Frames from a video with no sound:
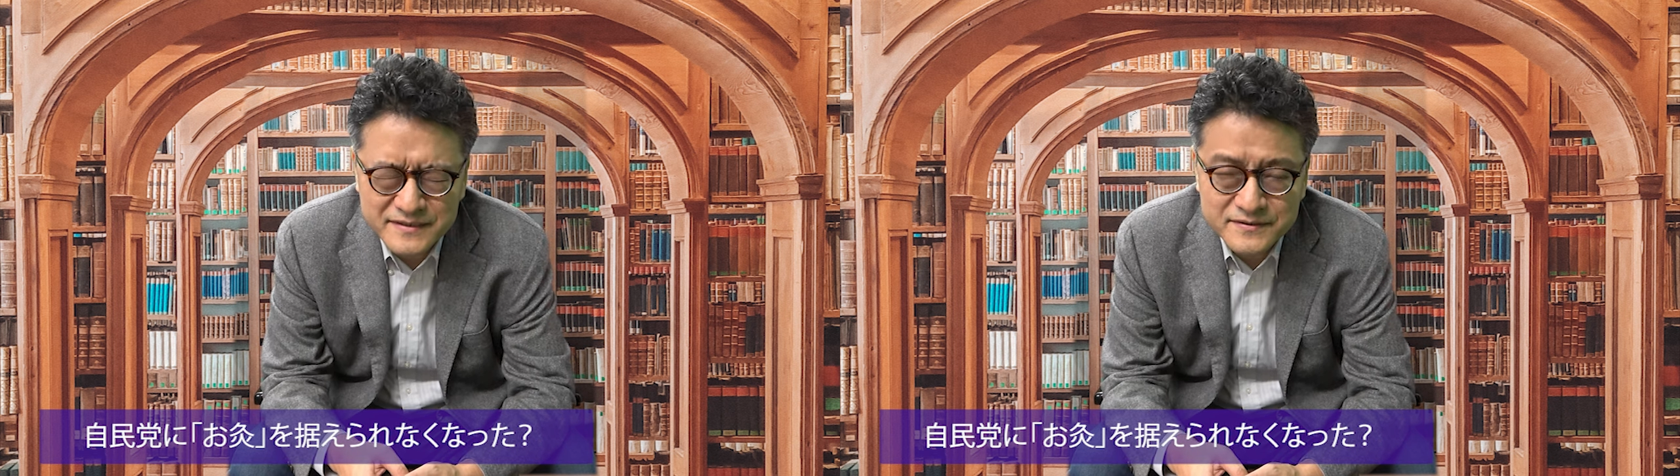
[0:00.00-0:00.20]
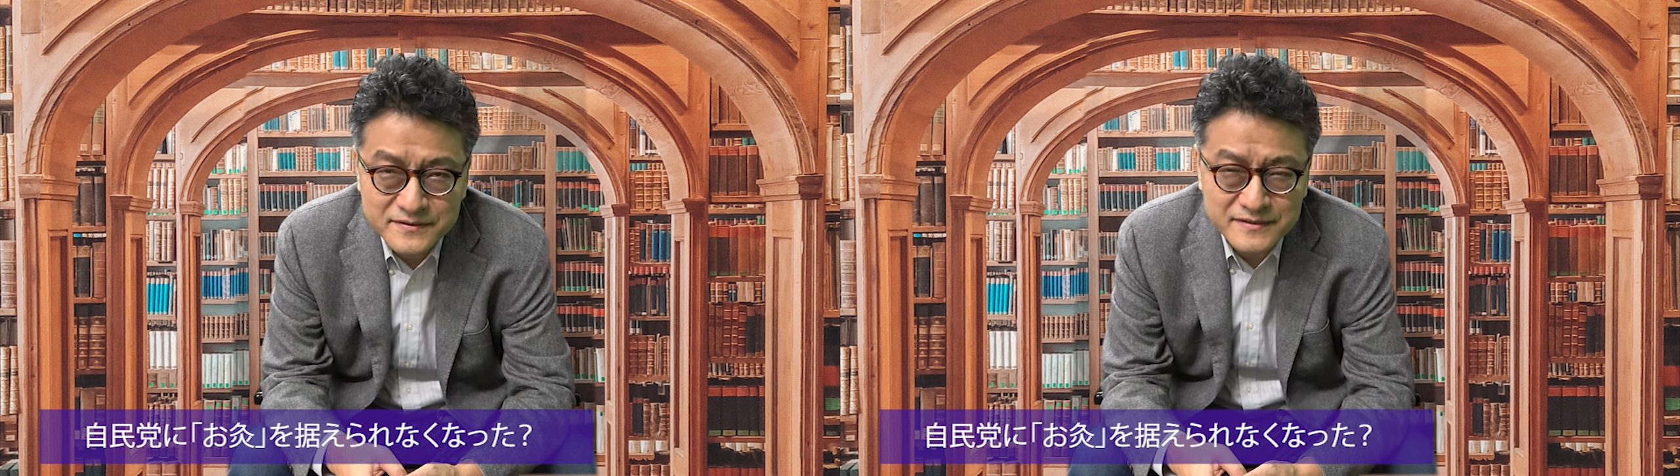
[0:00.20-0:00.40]

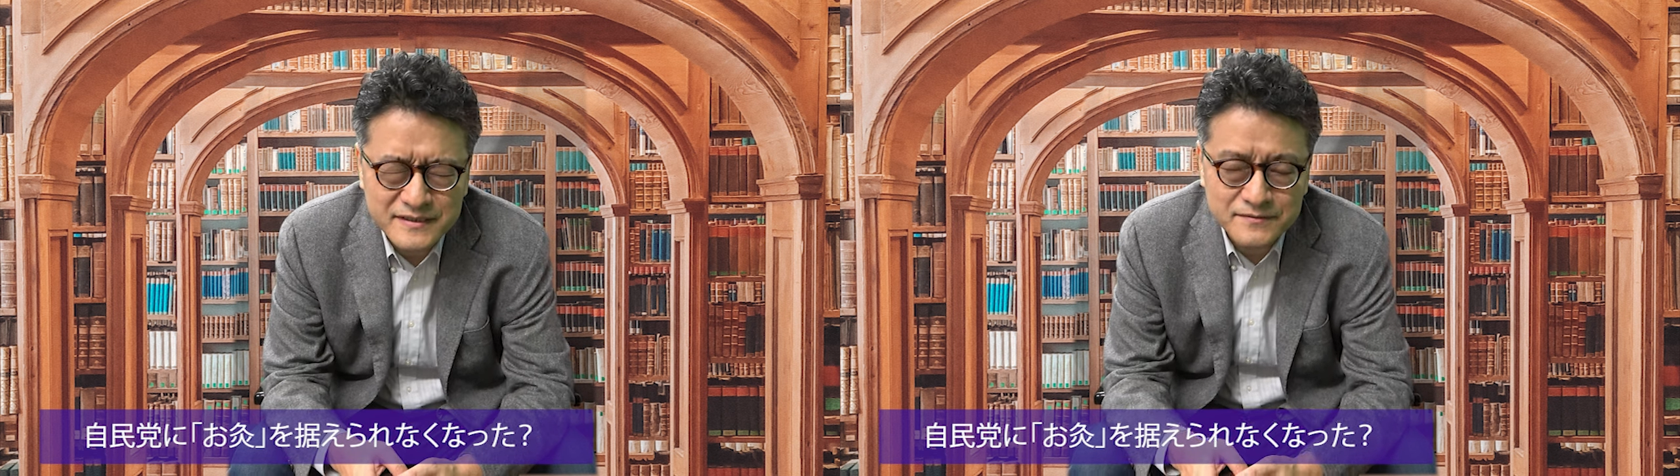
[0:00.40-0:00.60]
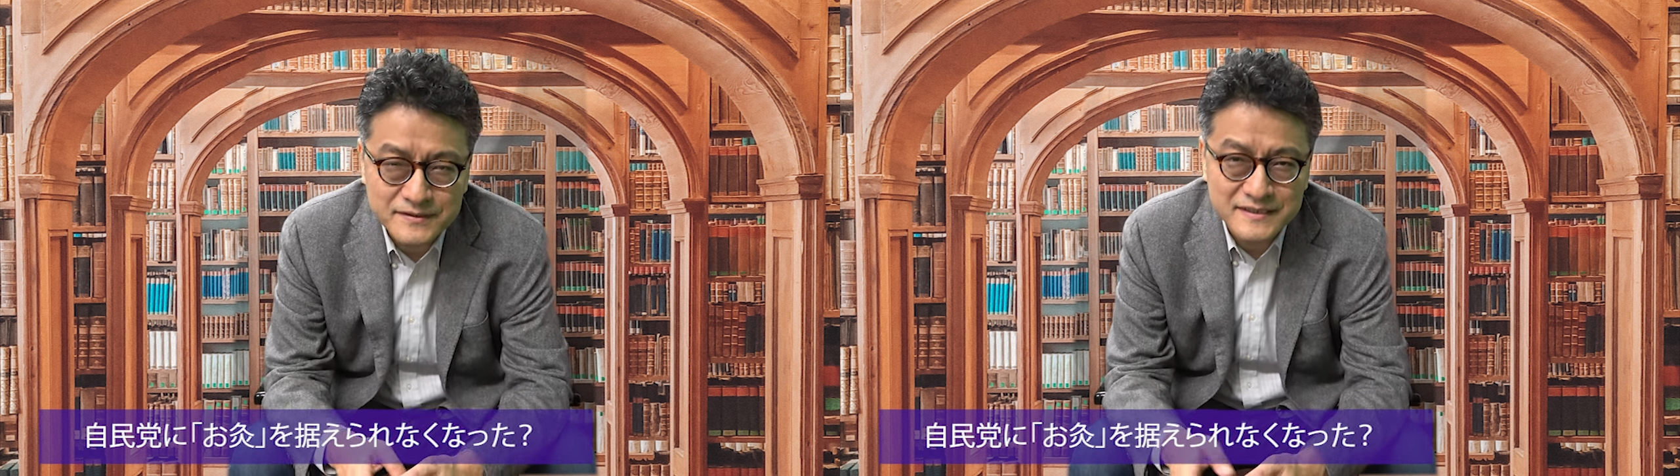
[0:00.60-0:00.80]
狂っ
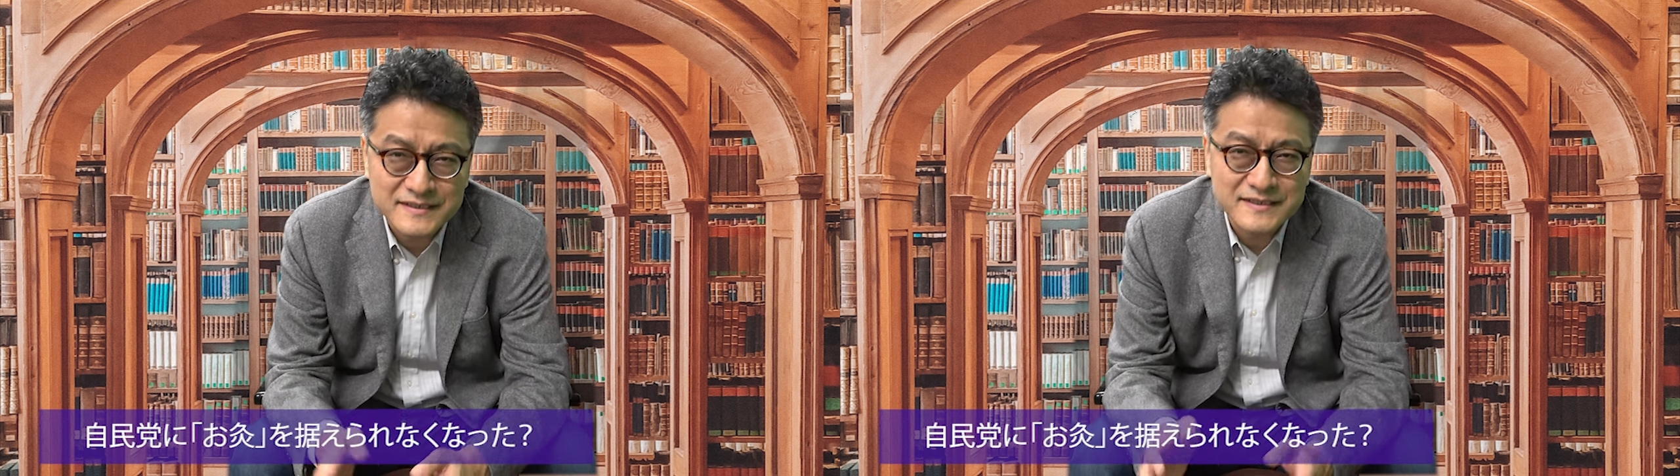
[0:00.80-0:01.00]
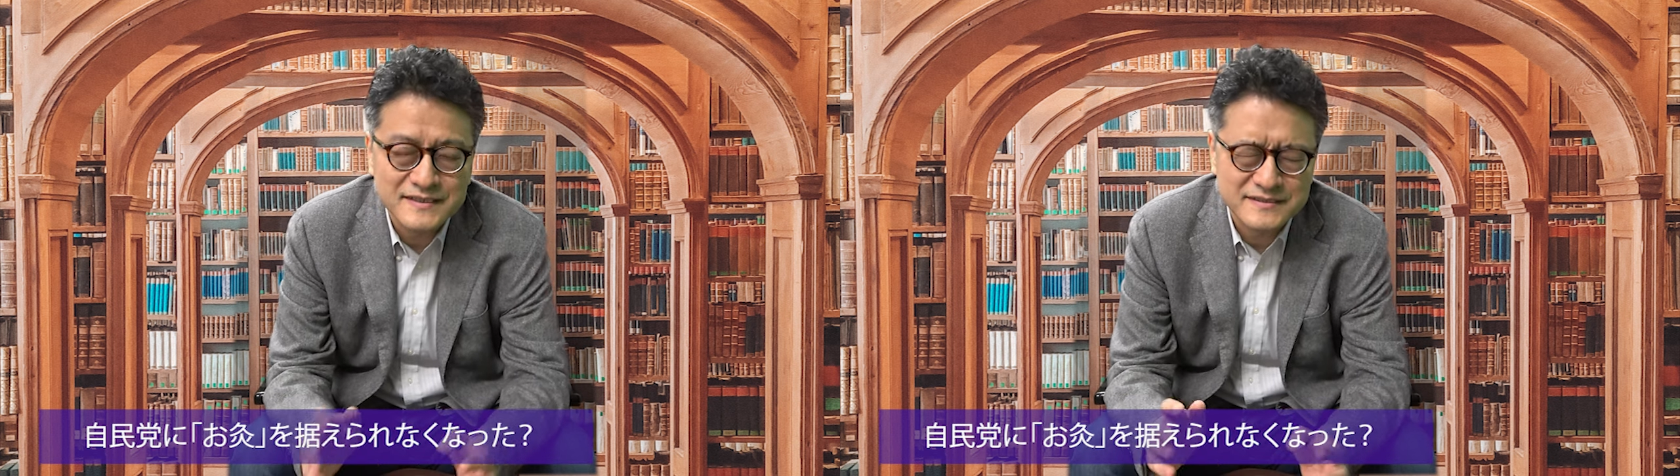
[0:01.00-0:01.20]
たことがで
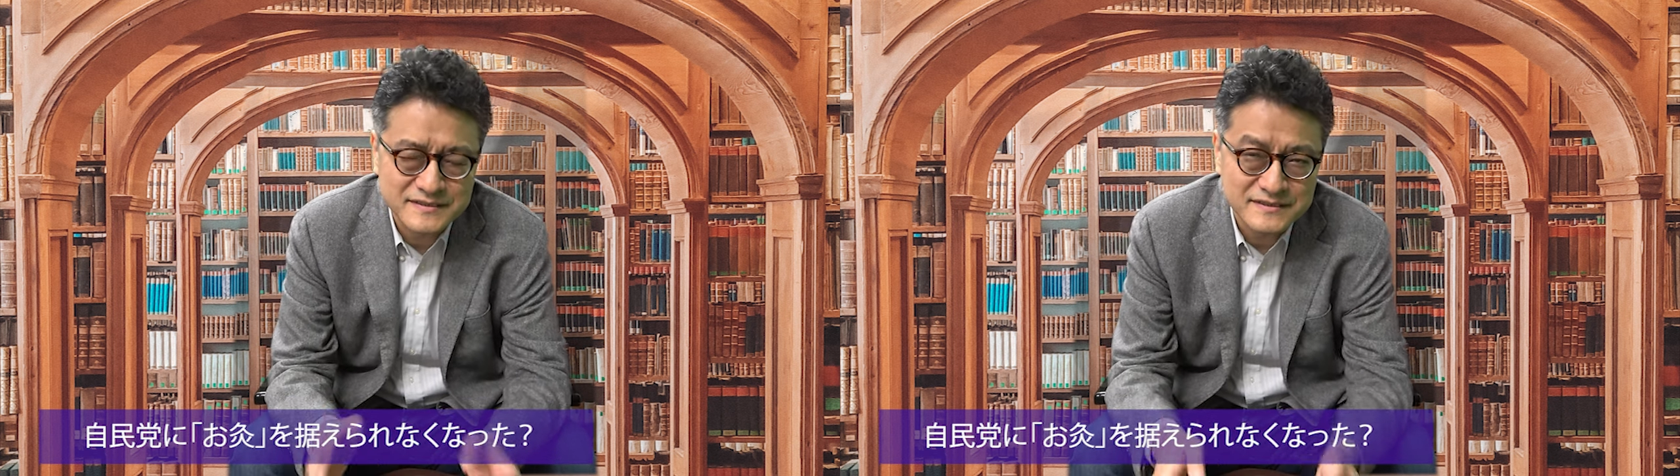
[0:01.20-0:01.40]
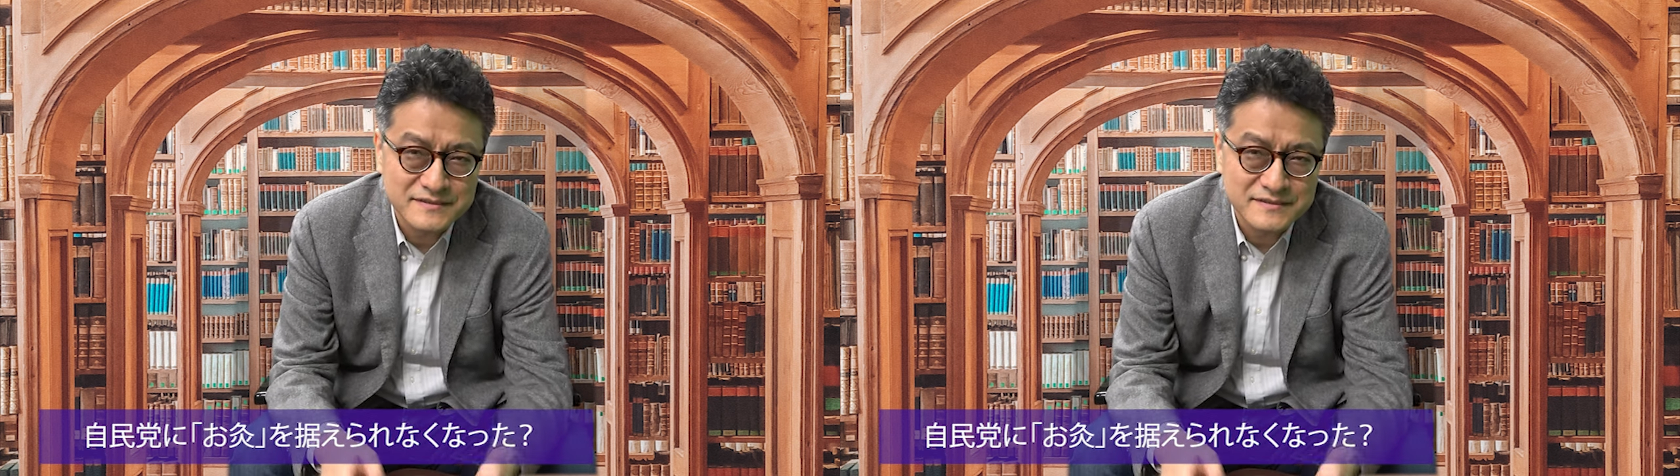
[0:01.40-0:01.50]
きないし、